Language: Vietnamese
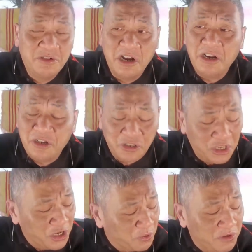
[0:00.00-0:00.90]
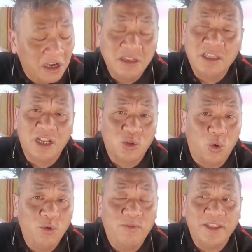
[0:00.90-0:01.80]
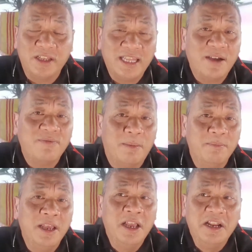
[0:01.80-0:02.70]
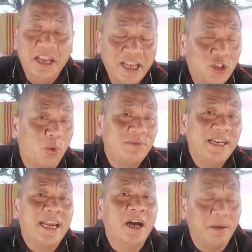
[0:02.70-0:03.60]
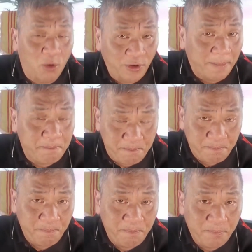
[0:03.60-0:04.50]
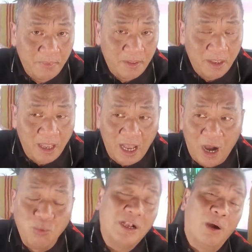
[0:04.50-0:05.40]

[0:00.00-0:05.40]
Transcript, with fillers: rất nhiều những tên tuổi và những tác phẩm liên tục ra đời mỗi năm. Hồng